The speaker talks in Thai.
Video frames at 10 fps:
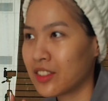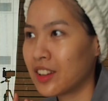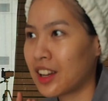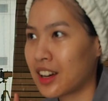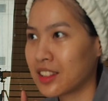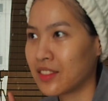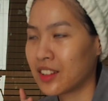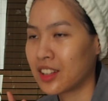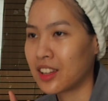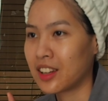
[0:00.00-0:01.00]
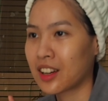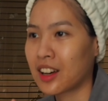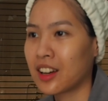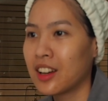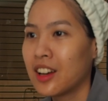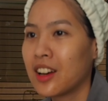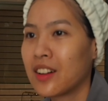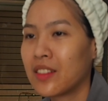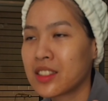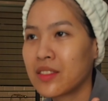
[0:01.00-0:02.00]
วงเวลา 10 นาทีนะคะ
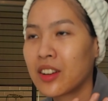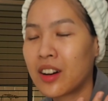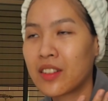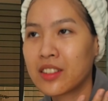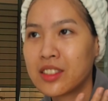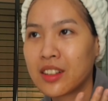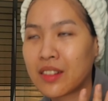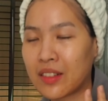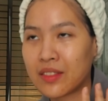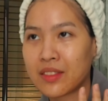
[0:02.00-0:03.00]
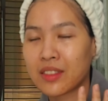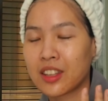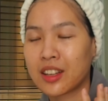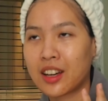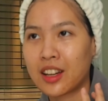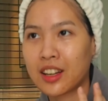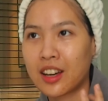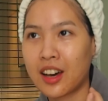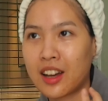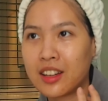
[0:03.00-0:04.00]
มันจะมีความรู้สึกแบบ
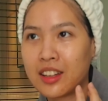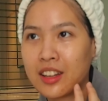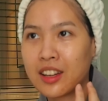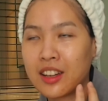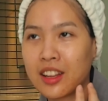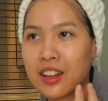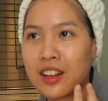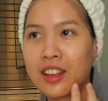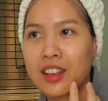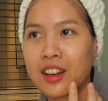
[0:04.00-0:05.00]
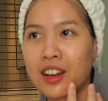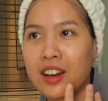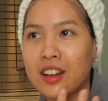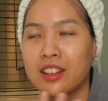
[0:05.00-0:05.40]
คัน ๆ นิด ๆ อะไรอย่างเงี้ยค่ะ